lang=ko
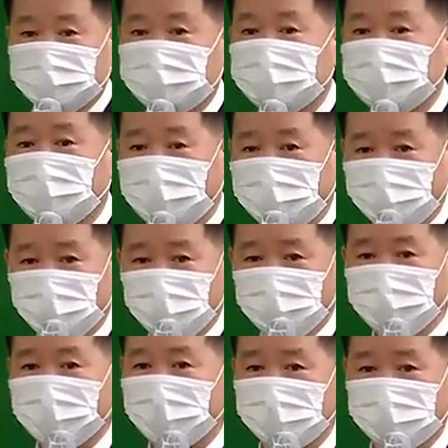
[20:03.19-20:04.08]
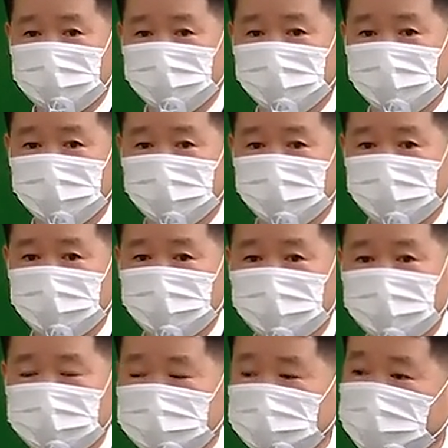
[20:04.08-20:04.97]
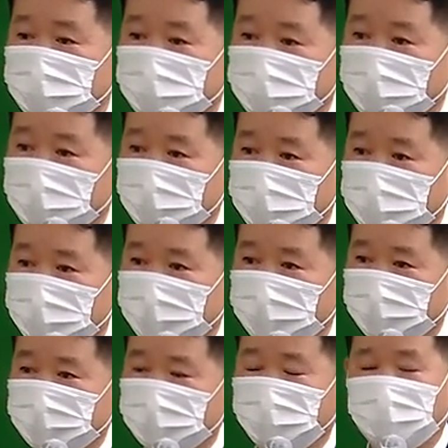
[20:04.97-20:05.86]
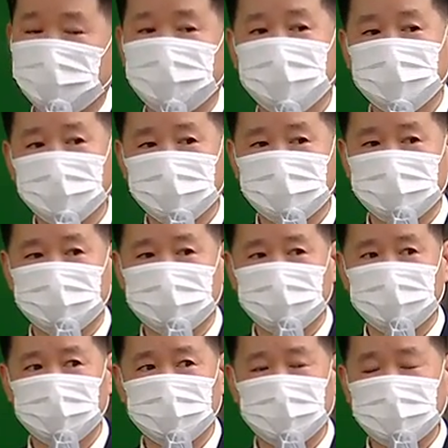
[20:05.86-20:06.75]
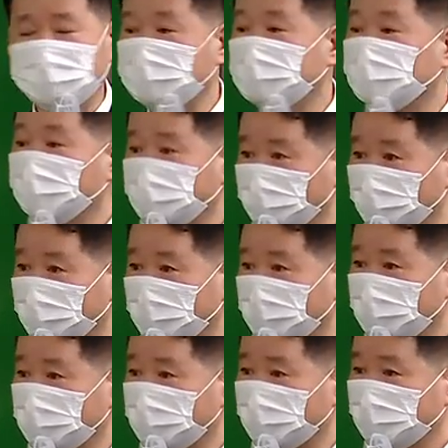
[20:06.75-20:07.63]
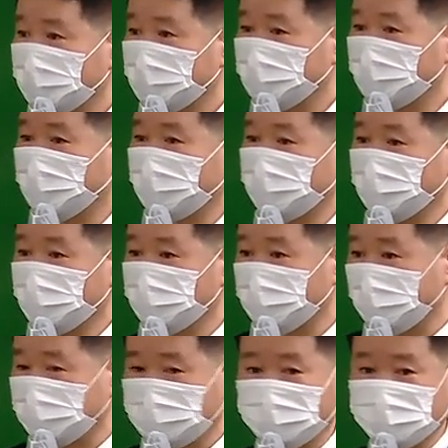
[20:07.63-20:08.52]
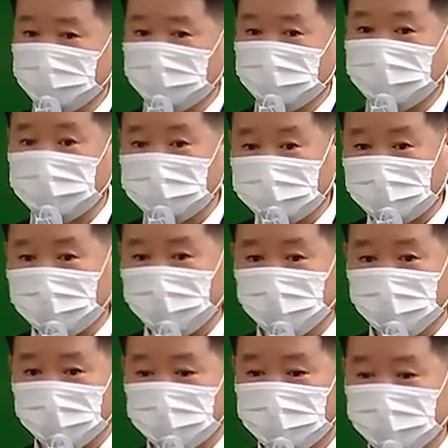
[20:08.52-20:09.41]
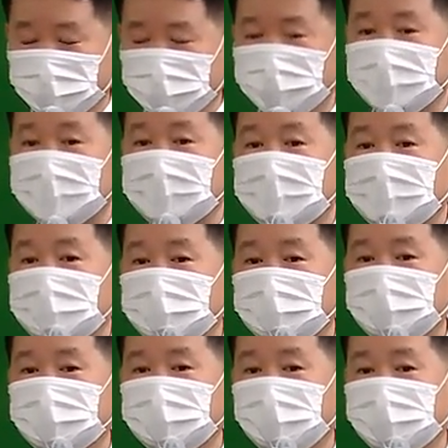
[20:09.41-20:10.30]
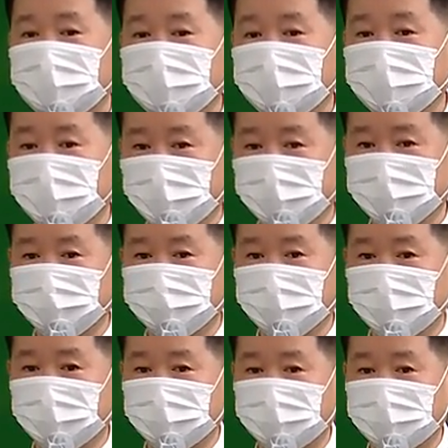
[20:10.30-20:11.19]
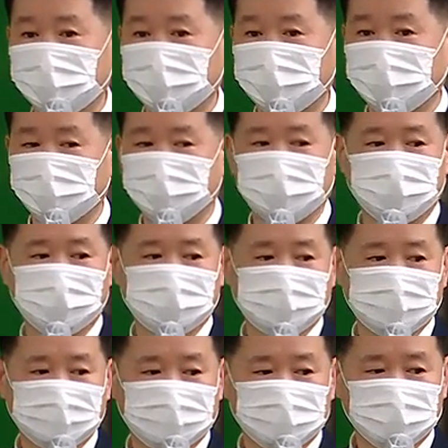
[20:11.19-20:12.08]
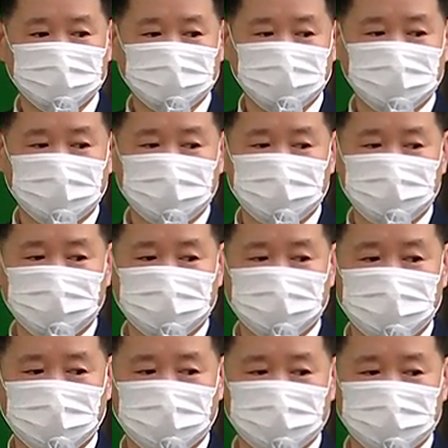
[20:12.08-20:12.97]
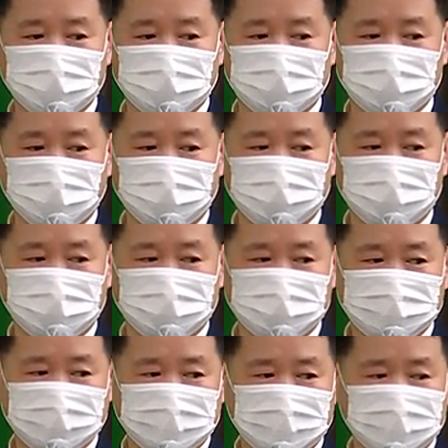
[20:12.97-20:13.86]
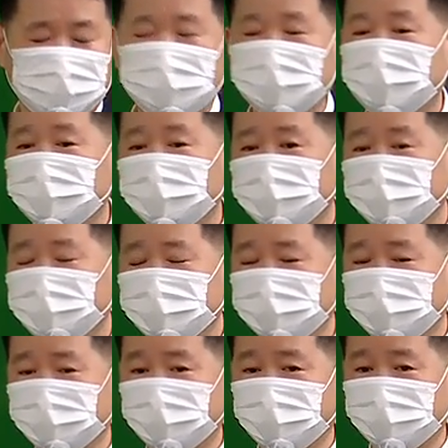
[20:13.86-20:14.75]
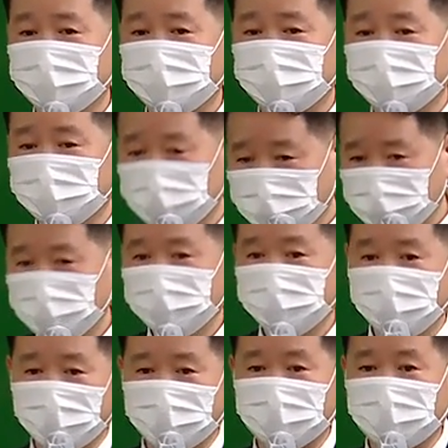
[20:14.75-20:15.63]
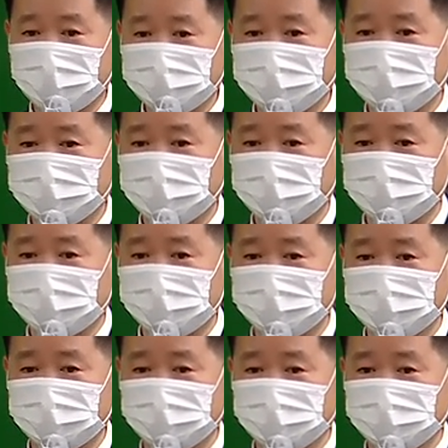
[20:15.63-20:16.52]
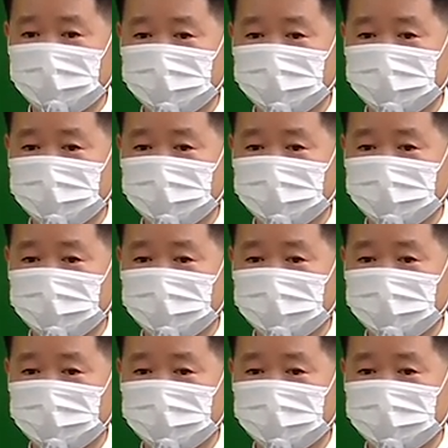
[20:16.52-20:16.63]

저는 한 권만 할 거예요. 이 책만. 반복해서 우리가 1년 동안. 이거 한 권만 할 테니까 그렇게 알고 계시고 이걸 달달달 외우세요. 그러면 아마 문제를 풀어내는 거 아마 믿음을 주면 또 믿음 대가가 들어가거든요.